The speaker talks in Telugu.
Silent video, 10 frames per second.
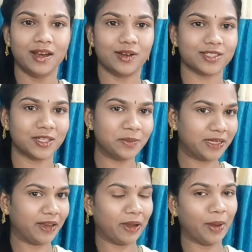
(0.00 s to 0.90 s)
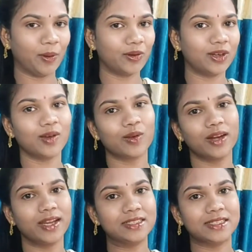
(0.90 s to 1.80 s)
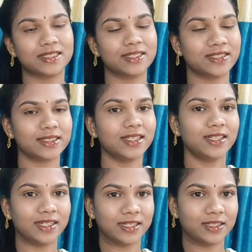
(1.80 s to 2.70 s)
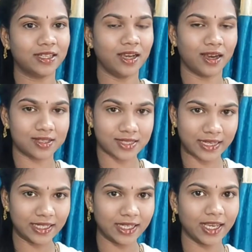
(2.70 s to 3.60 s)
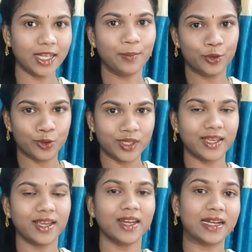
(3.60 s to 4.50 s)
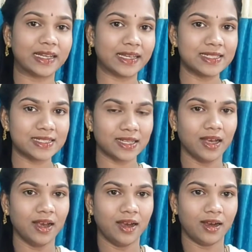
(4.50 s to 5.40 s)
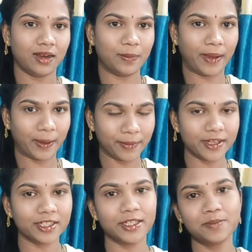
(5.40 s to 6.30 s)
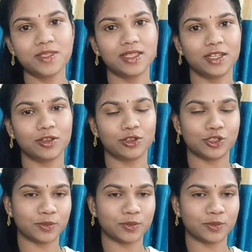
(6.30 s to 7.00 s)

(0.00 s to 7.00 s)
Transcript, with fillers: ఒకసారి మీరు అబౌట్లోకి కూడా వెళ్ళి చెక్ చేస్తే నేనైతే ఆ స్కిన్ కేర్ బ్యూటీ కేర్ అండ్ కిడ్స్ ప్యాంపరింగ్ టిప్స్ అండ్ కొంచెం